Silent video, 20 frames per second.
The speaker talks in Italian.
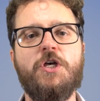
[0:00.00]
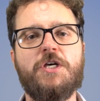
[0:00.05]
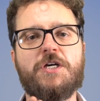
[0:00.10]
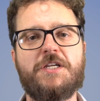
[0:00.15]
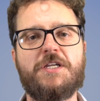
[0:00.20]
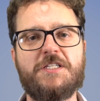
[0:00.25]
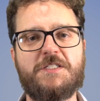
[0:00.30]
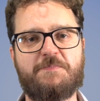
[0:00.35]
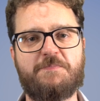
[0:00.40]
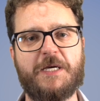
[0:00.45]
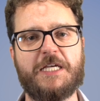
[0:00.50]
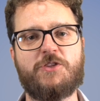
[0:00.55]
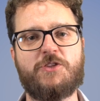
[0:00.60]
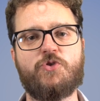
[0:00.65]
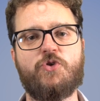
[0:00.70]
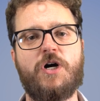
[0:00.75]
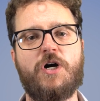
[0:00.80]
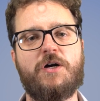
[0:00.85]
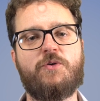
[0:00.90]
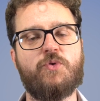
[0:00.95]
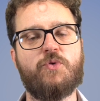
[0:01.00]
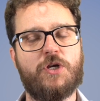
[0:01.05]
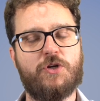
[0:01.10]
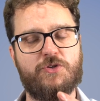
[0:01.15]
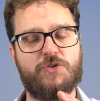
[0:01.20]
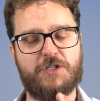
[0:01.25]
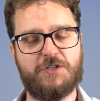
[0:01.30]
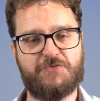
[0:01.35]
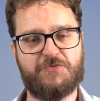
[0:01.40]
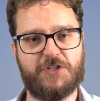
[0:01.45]
rispetto a quello
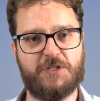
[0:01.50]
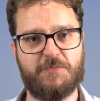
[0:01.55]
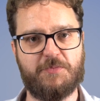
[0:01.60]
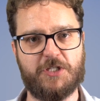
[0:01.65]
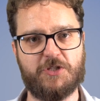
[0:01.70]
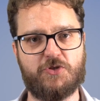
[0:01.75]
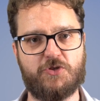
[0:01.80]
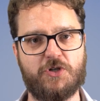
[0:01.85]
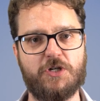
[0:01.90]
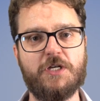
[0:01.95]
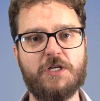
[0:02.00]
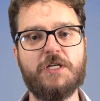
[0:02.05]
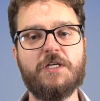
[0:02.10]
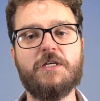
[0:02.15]
di riferimento.